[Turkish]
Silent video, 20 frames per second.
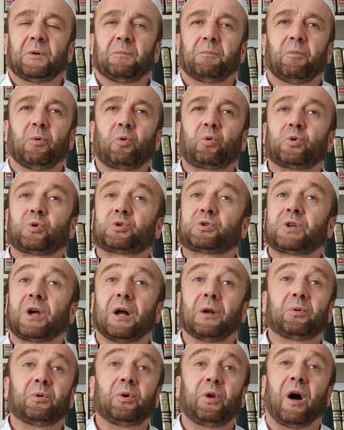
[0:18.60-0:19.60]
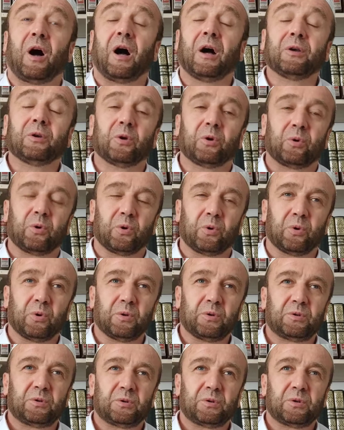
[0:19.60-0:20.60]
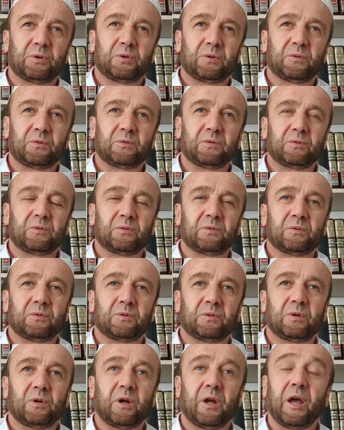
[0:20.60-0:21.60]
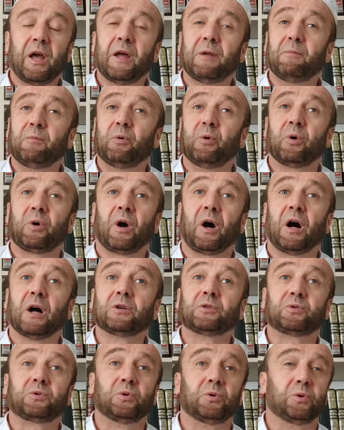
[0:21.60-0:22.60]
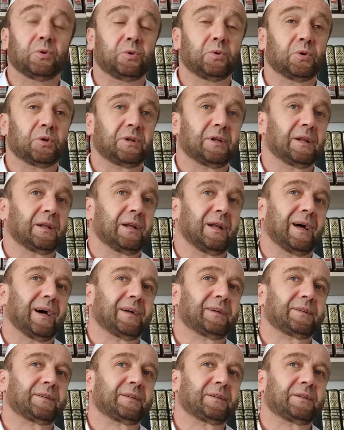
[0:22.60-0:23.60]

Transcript: Bu kutsal gün hangi gündür? En büyük hac günüdür dediler.